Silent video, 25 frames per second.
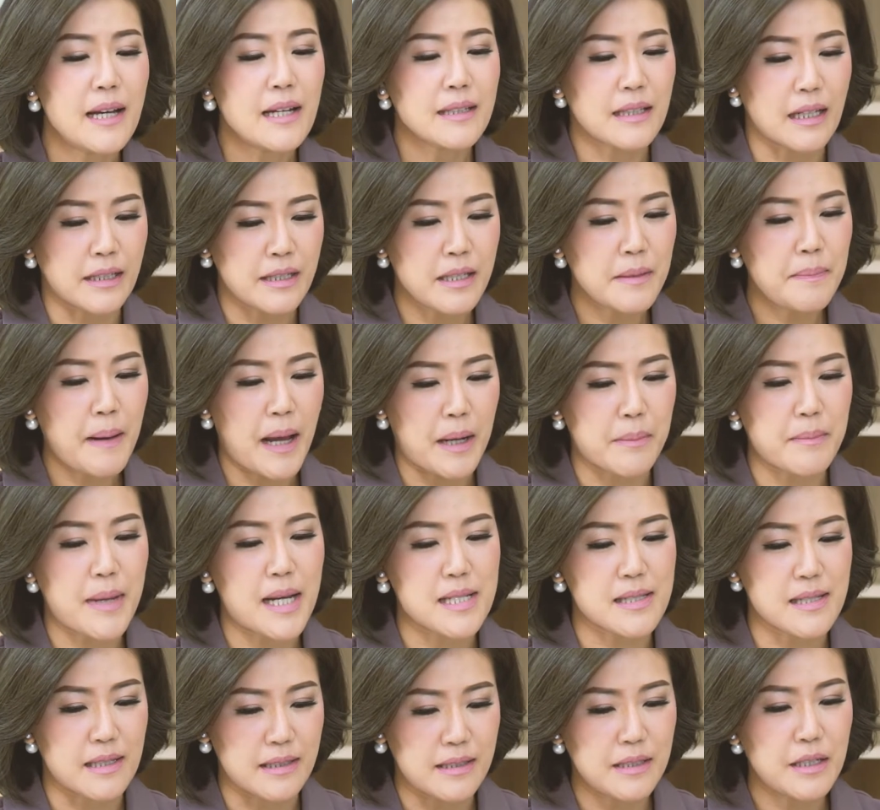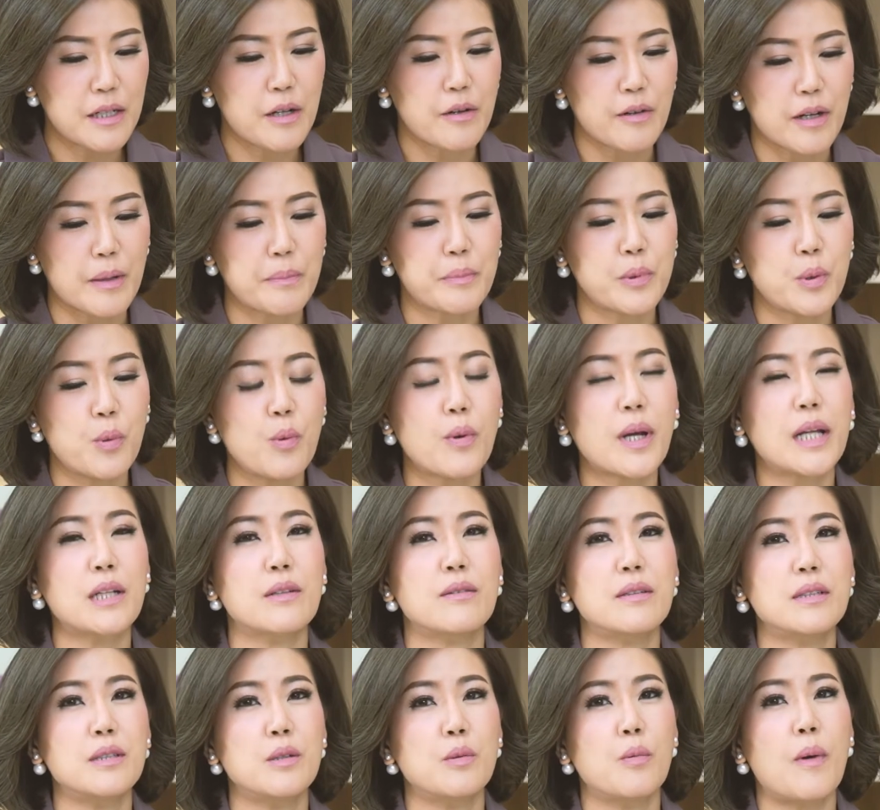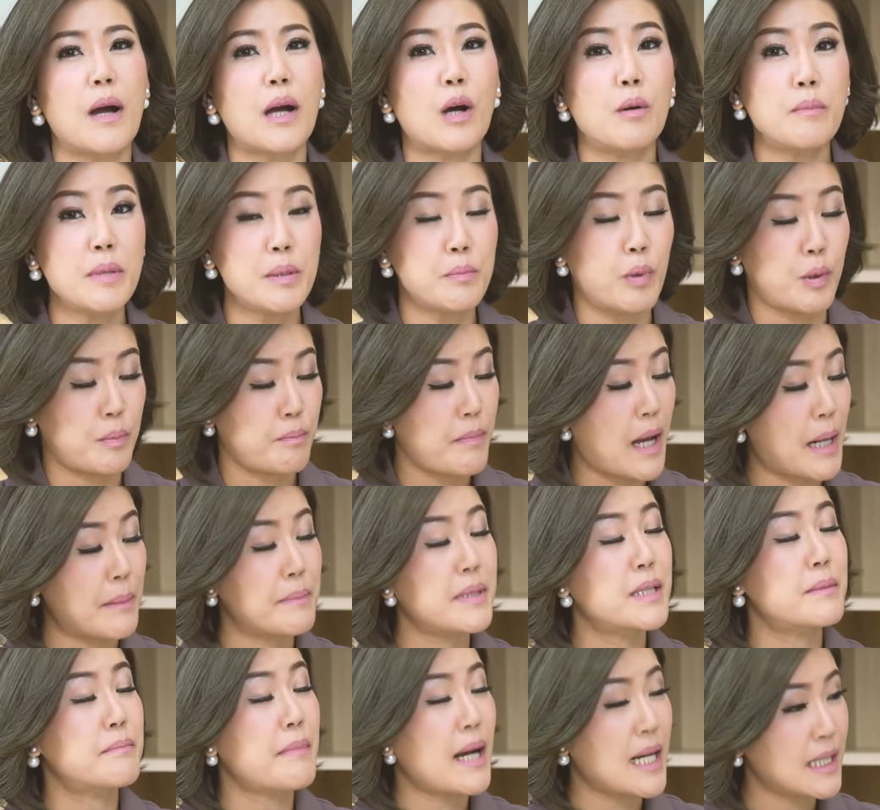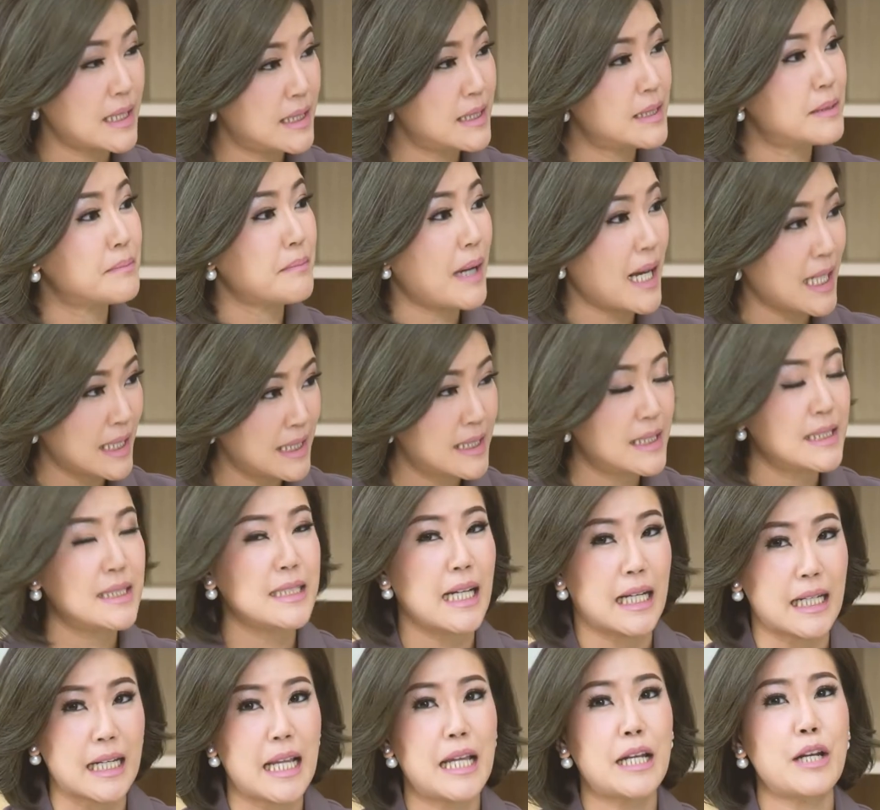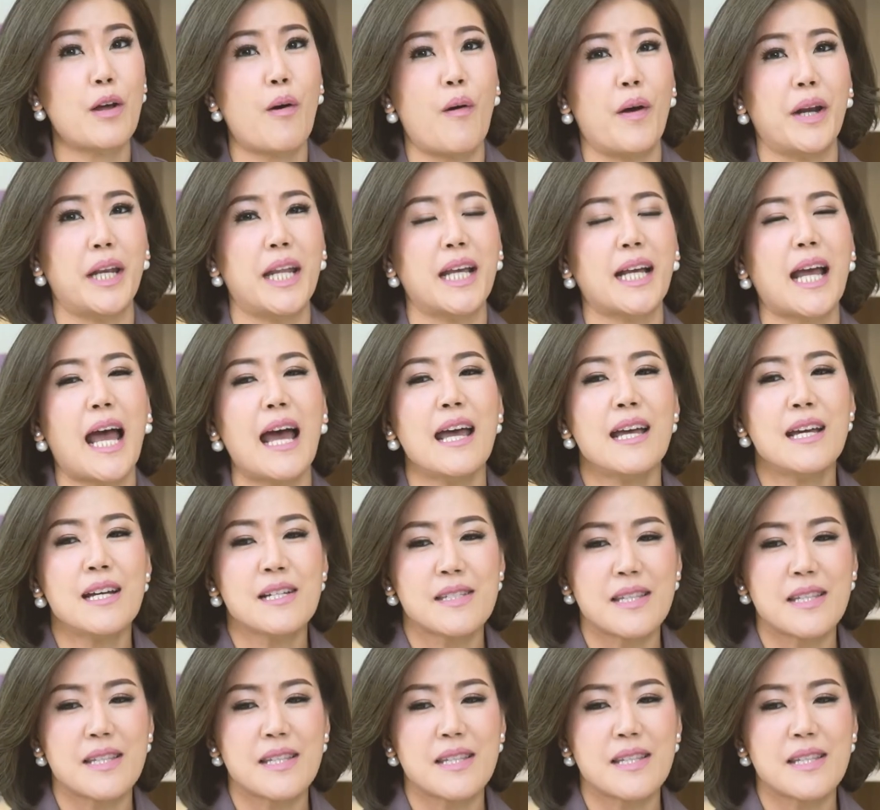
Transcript: แต่ที่ผ่านมาสิ่งที่เรารับรู้กันก็คือว่าเขามีบทบาทเพิ่มมากขึ้นมากขึ้นอย่างแน่นอนนะคะ